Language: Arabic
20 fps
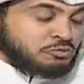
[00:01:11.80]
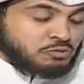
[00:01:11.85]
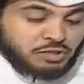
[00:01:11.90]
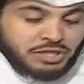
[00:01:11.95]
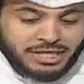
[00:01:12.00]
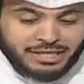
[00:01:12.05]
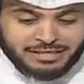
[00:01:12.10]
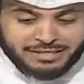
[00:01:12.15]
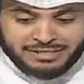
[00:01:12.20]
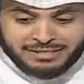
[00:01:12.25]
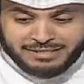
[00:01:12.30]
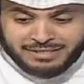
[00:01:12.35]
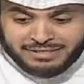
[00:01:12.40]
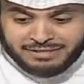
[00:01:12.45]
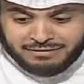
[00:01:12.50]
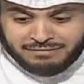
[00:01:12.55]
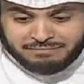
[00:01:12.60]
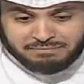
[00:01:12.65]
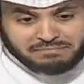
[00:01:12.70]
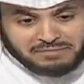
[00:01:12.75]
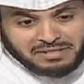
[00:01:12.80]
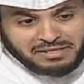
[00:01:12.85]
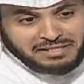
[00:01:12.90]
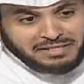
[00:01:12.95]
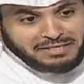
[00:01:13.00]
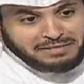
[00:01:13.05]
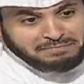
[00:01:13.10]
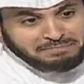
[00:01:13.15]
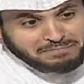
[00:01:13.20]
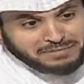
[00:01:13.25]
انه يعني
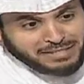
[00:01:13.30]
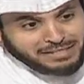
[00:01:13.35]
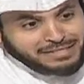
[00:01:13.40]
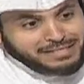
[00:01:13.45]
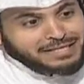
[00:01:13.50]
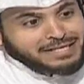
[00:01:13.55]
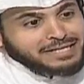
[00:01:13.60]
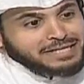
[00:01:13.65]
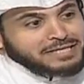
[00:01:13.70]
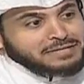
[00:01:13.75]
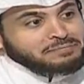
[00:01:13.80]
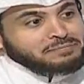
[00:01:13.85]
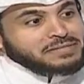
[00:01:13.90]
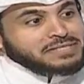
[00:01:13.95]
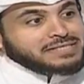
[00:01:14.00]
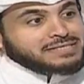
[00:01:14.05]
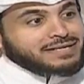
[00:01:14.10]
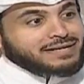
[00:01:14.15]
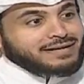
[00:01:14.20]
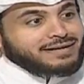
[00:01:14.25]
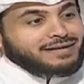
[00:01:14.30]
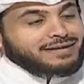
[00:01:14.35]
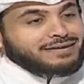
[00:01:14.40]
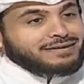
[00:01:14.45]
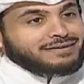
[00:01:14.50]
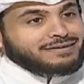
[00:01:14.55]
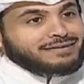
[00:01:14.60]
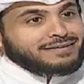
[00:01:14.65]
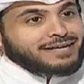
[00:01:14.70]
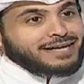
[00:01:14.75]
احنا نتكلم بصراحه
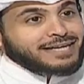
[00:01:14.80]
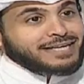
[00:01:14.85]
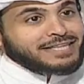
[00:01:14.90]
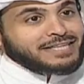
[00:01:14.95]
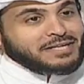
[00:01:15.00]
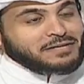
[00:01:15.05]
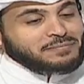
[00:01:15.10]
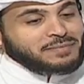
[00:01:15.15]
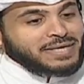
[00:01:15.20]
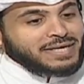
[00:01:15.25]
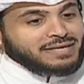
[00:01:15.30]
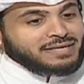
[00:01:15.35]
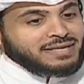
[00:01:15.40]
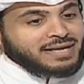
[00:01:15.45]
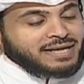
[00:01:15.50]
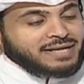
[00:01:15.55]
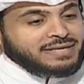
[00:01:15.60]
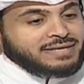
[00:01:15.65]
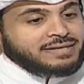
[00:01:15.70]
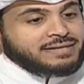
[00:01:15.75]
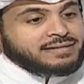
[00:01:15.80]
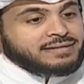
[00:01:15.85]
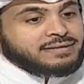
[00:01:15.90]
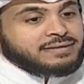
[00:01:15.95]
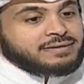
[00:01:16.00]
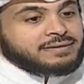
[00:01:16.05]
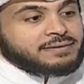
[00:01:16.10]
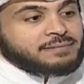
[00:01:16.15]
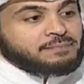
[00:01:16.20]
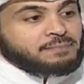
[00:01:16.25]
اكثر معك عن
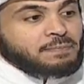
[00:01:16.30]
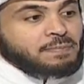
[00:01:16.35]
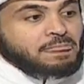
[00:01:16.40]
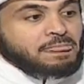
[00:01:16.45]
آه،